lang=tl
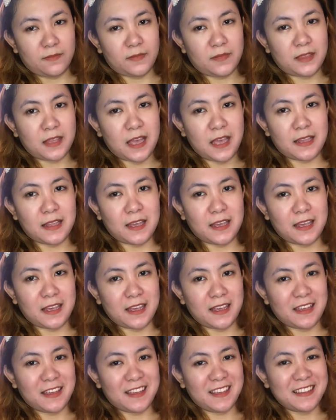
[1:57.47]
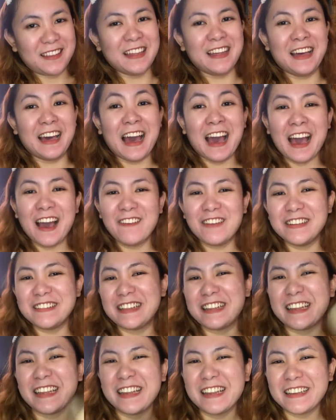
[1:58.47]
Tada! May
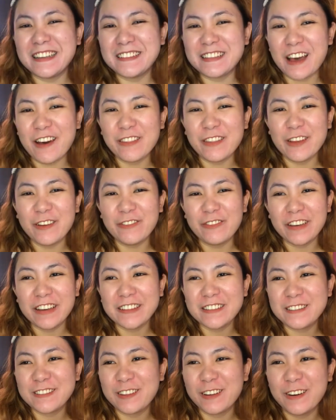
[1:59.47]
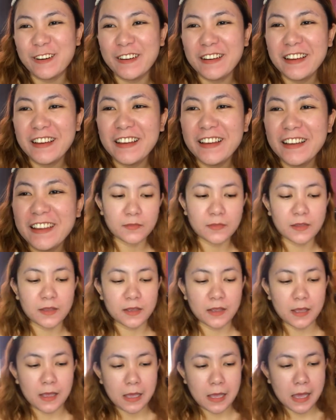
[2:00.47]
sariling sound effects, no?
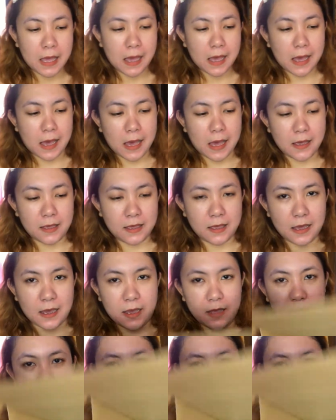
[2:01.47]
Ayan.